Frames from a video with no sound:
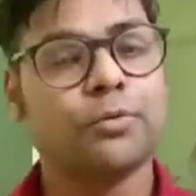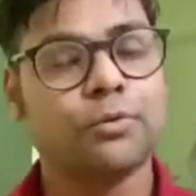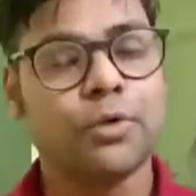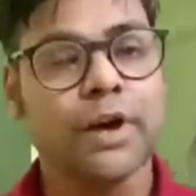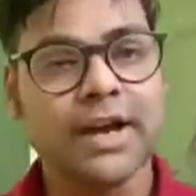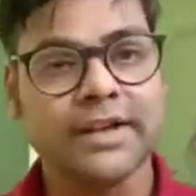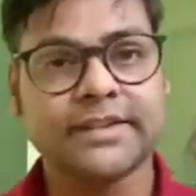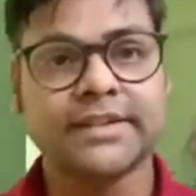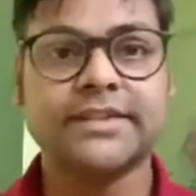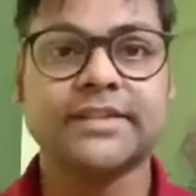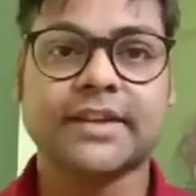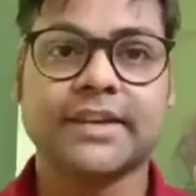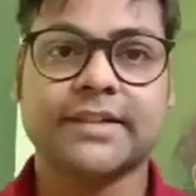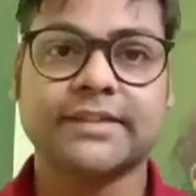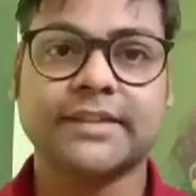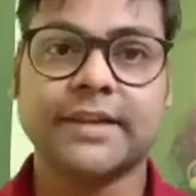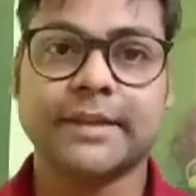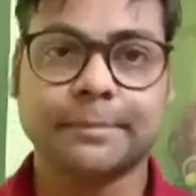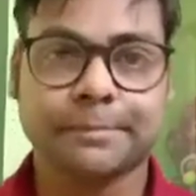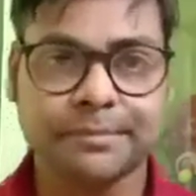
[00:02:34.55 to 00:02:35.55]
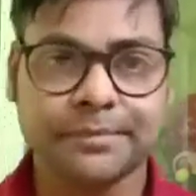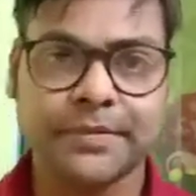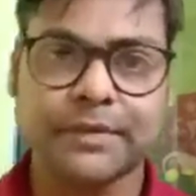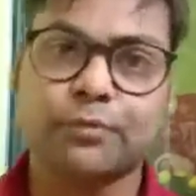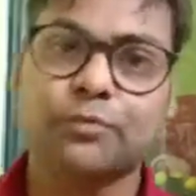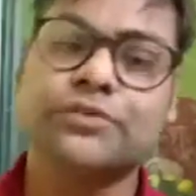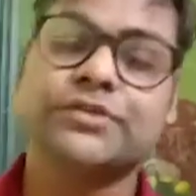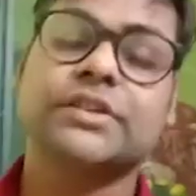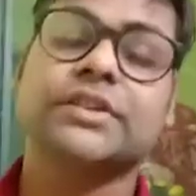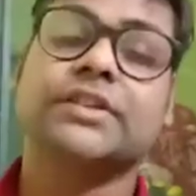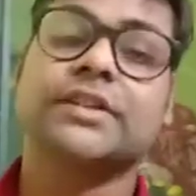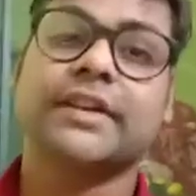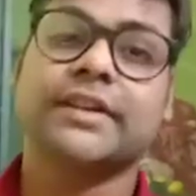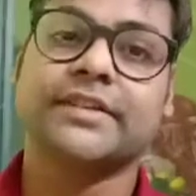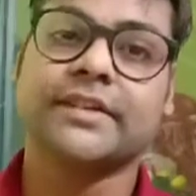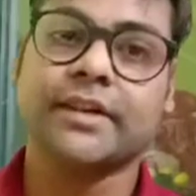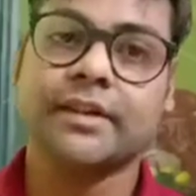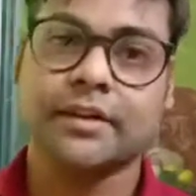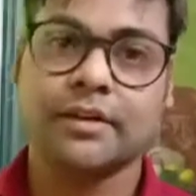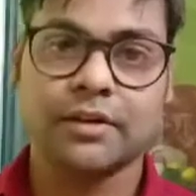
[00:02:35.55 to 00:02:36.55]
वो आते जाते उसकी
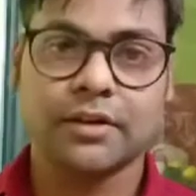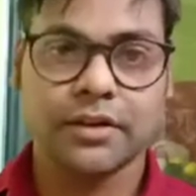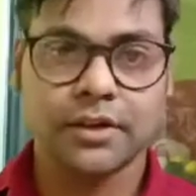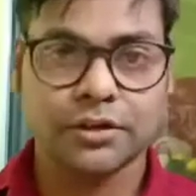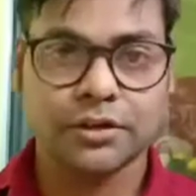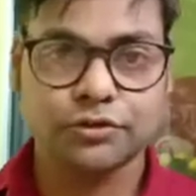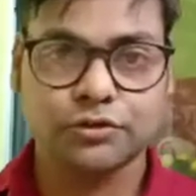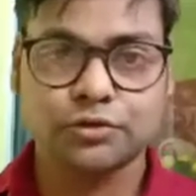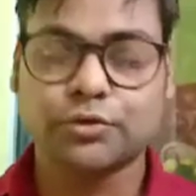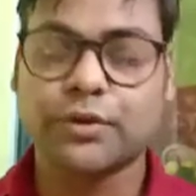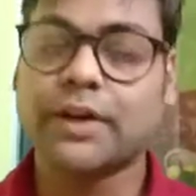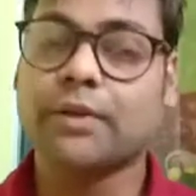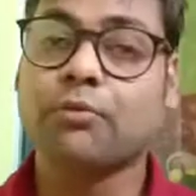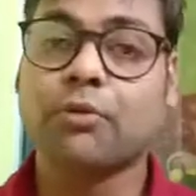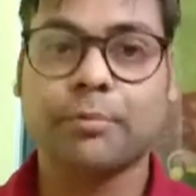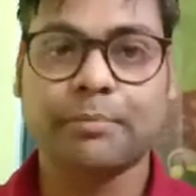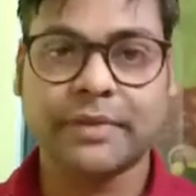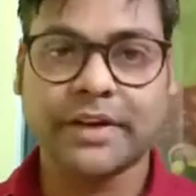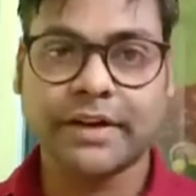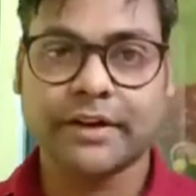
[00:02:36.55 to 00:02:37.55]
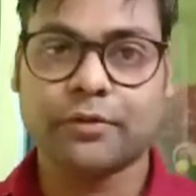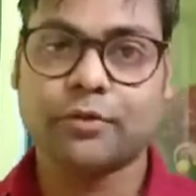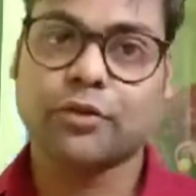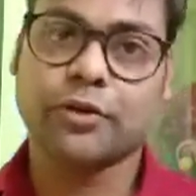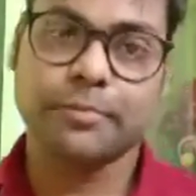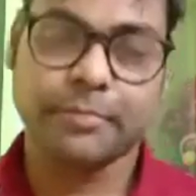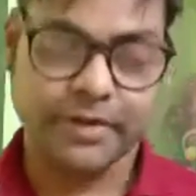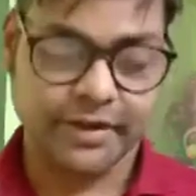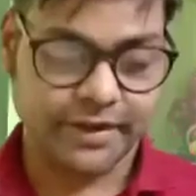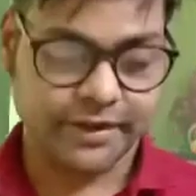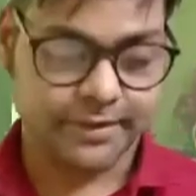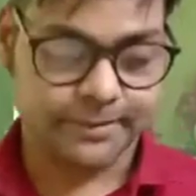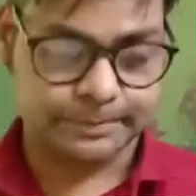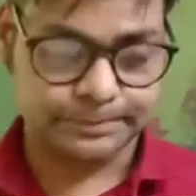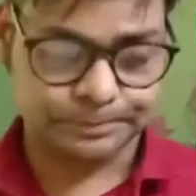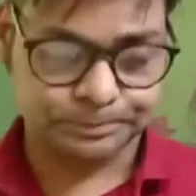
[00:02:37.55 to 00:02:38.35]
नज़र जो है वो मेन रोड पर है